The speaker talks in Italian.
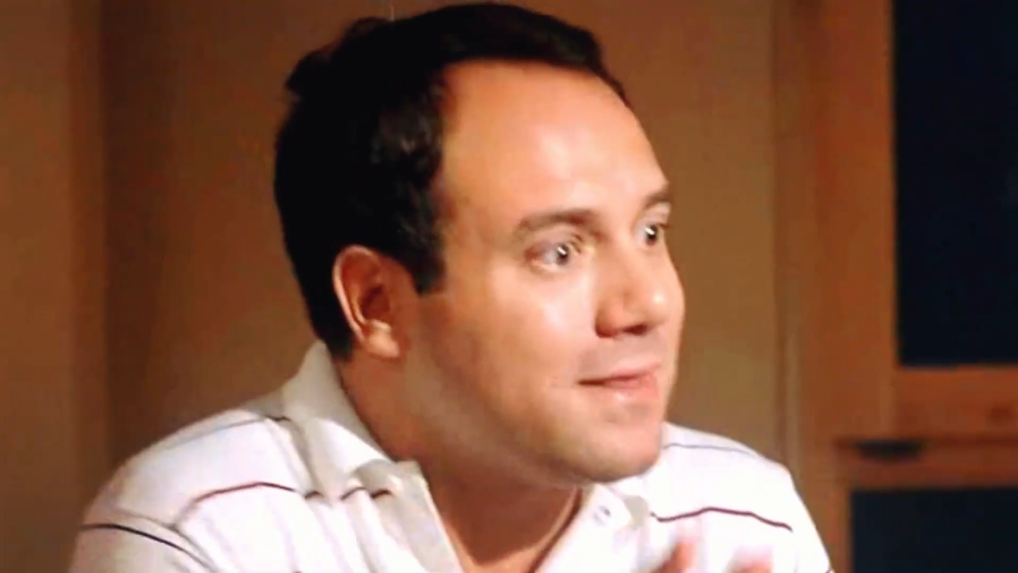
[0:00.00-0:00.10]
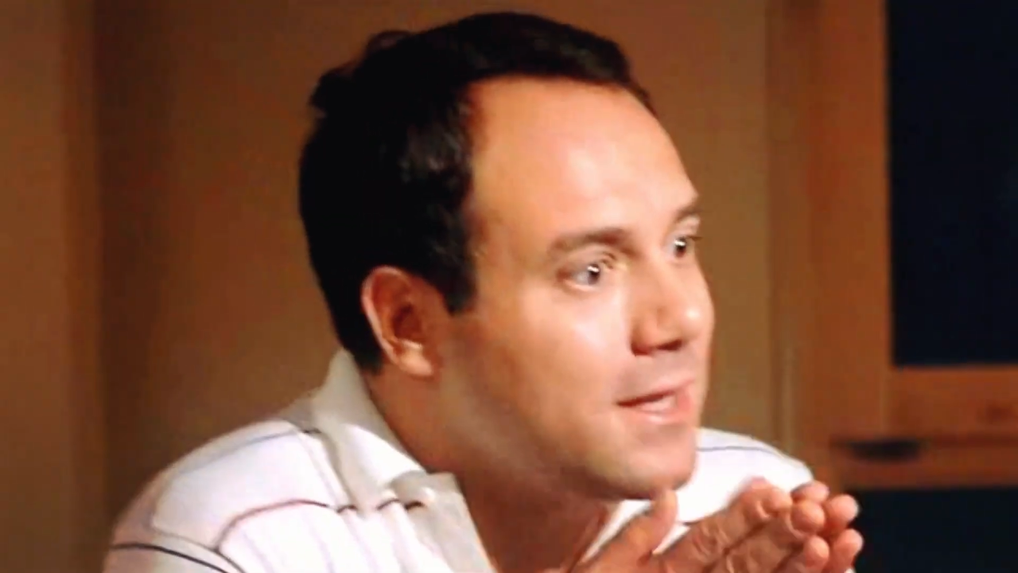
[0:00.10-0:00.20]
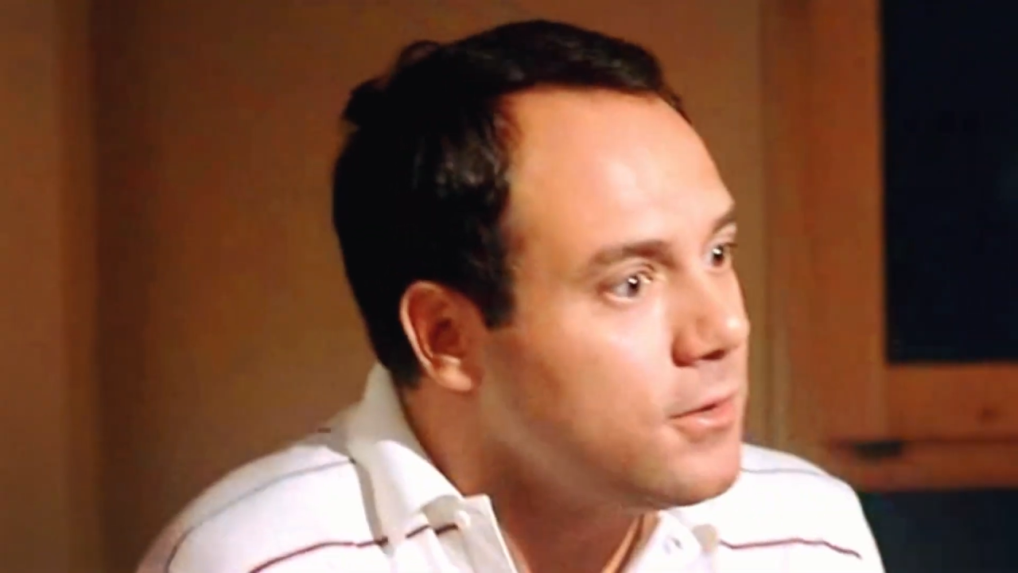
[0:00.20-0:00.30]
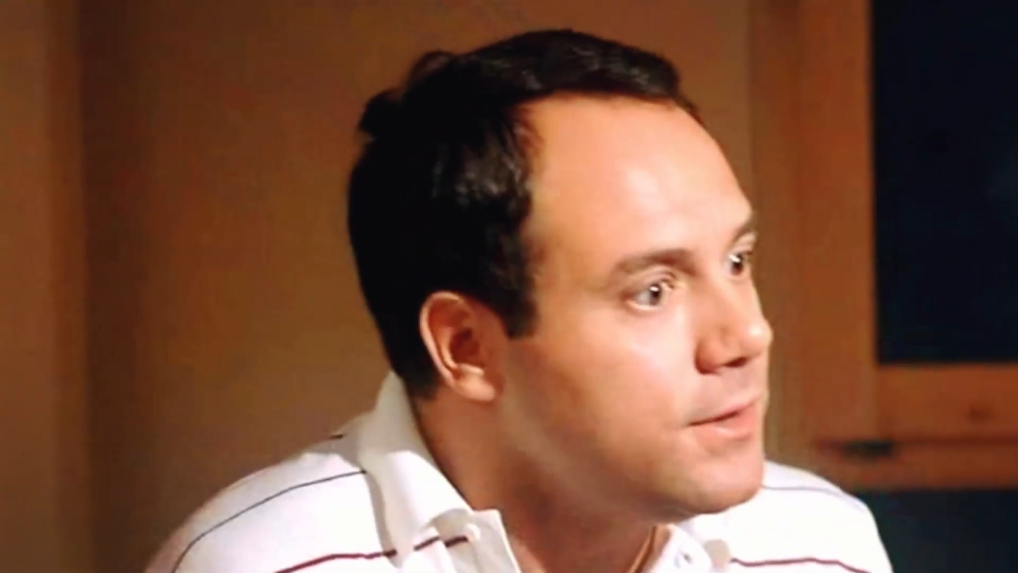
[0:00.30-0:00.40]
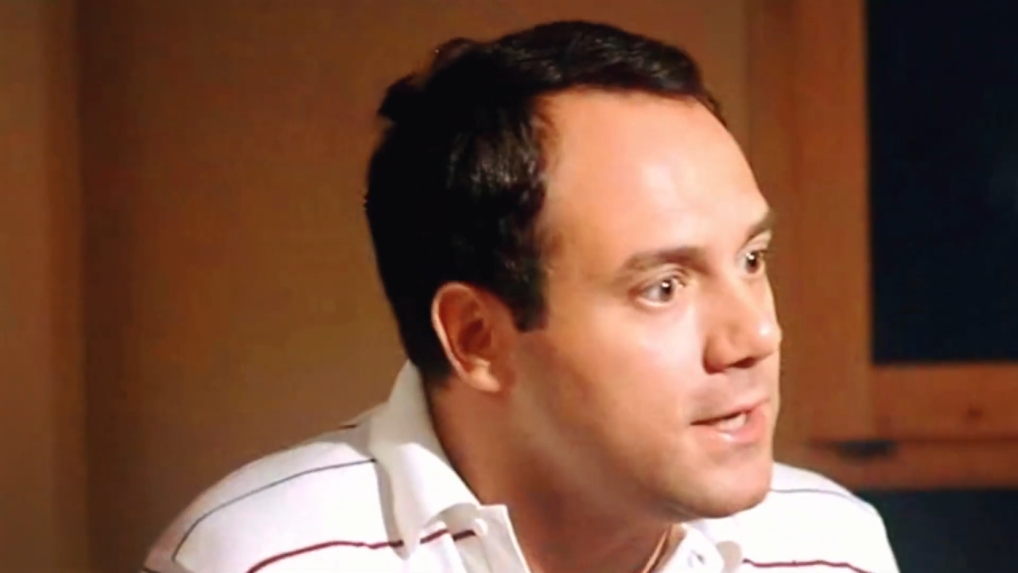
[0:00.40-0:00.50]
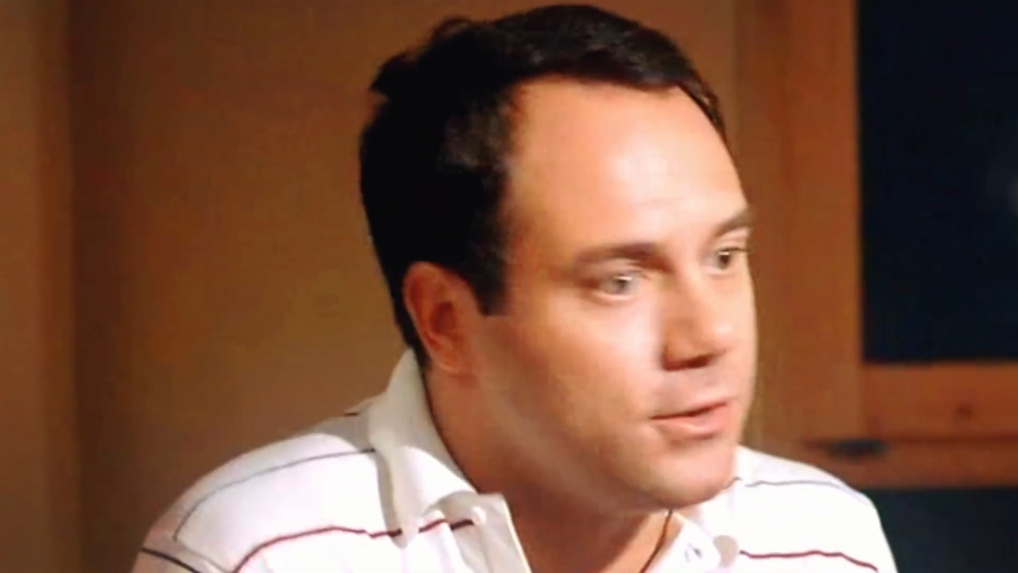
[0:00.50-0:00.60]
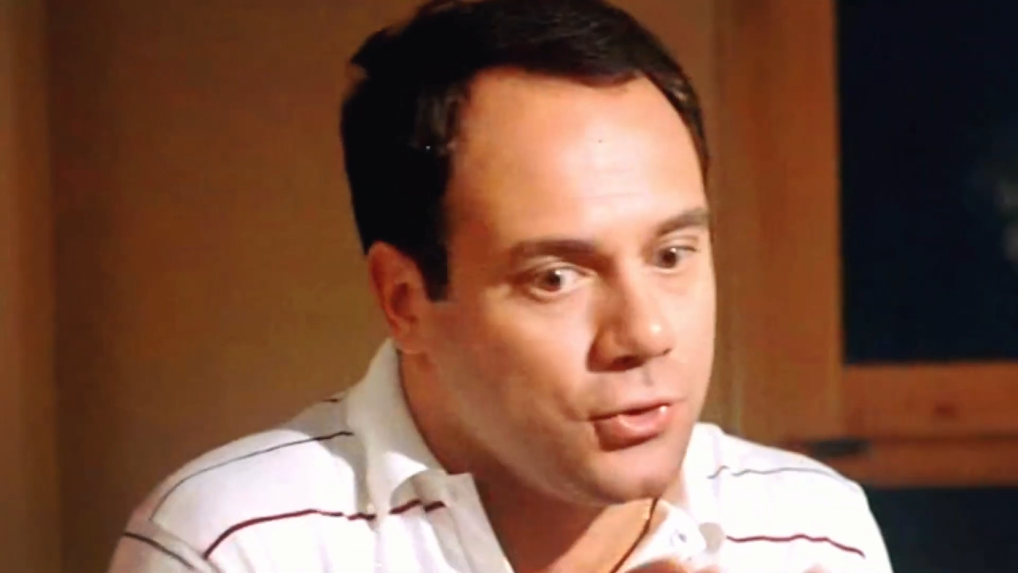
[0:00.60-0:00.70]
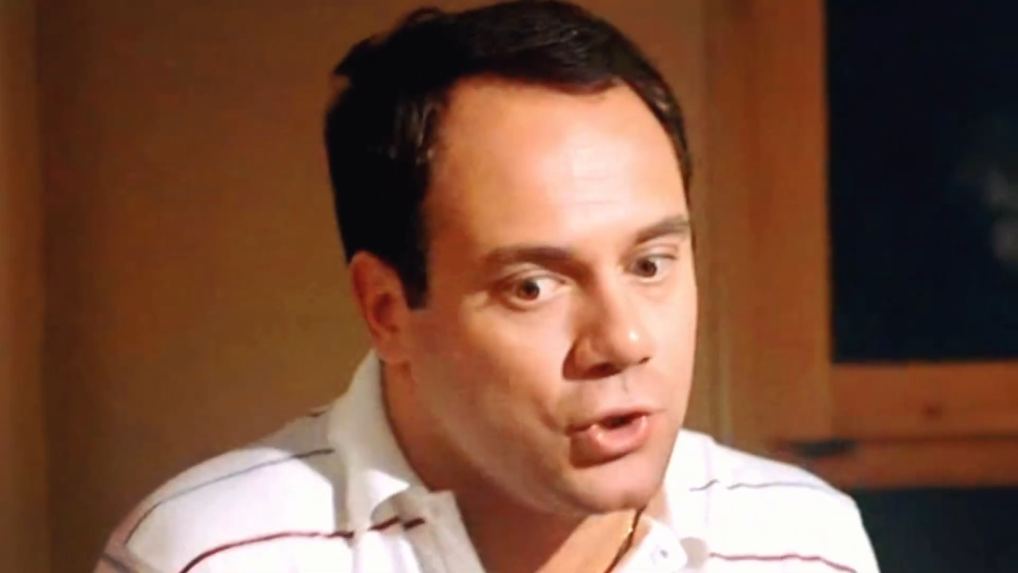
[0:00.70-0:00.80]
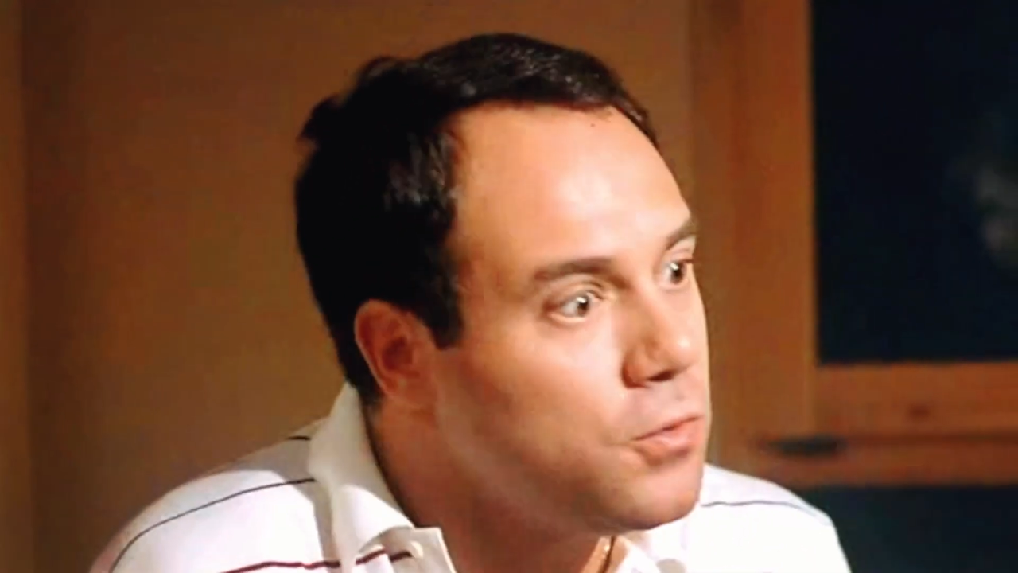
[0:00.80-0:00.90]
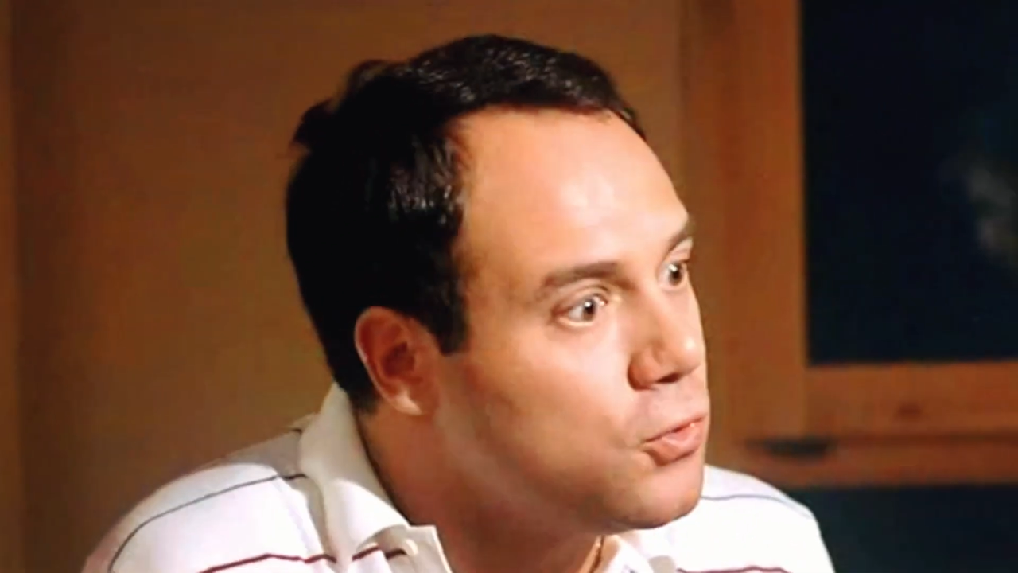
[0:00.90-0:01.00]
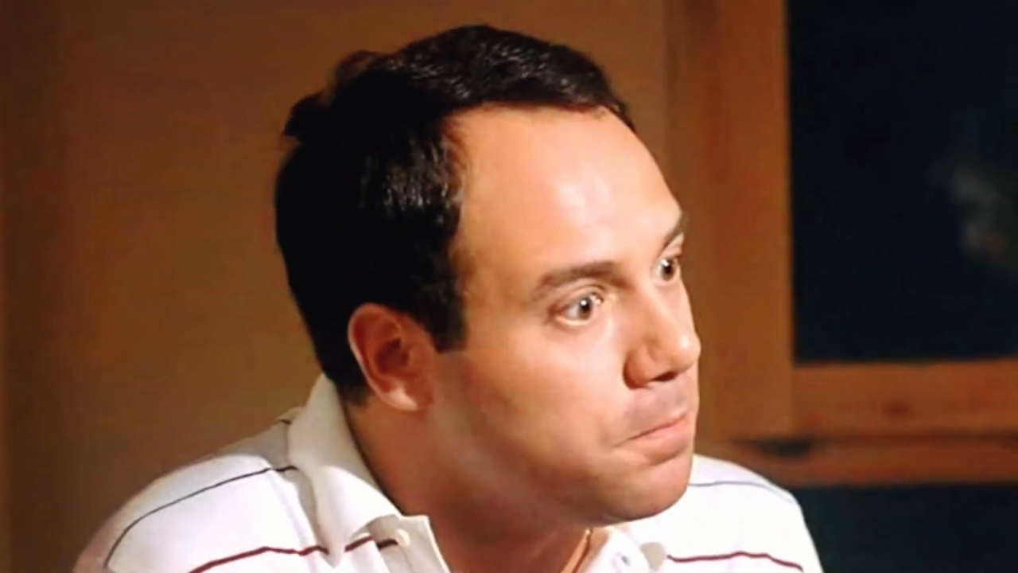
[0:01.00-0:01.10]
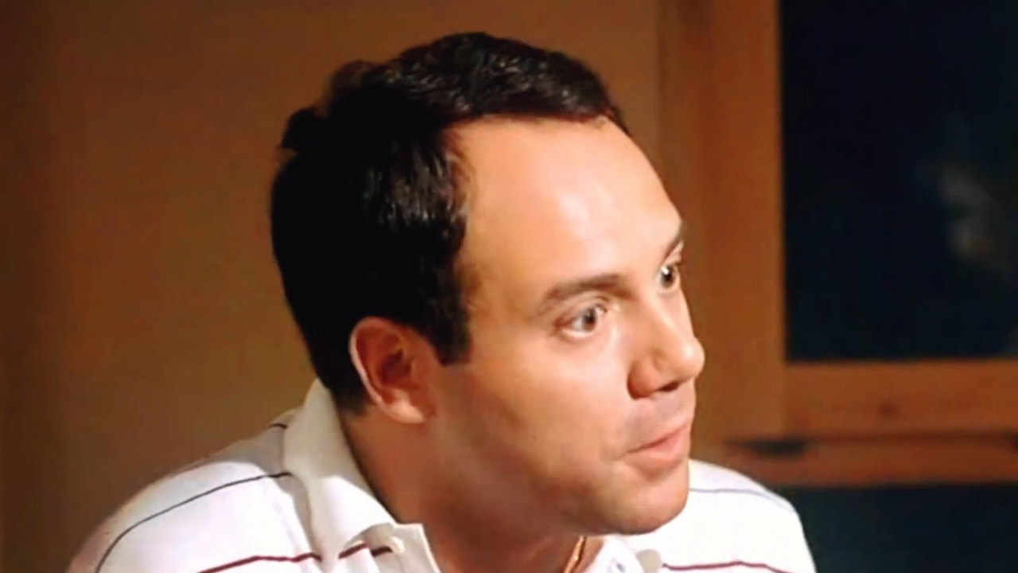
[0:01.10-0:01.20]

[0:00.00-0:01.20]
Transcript: Ma te l'ho detto, ci ho avuto un